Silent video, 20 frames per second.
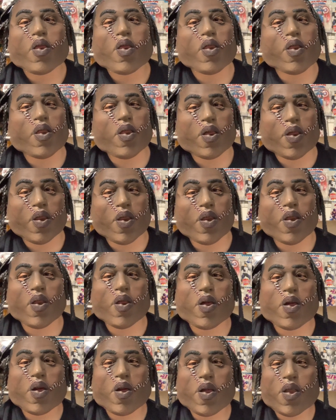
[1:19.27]
思います。というこ
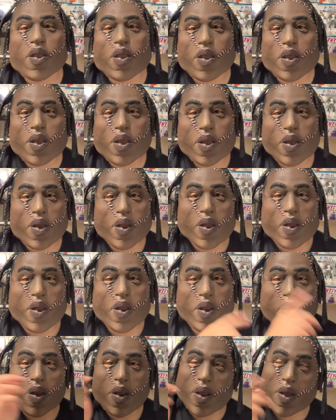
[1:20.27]
とで、
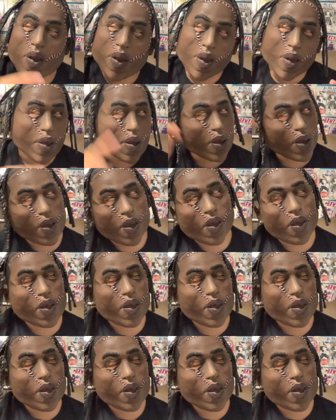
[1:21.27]
行ってみよう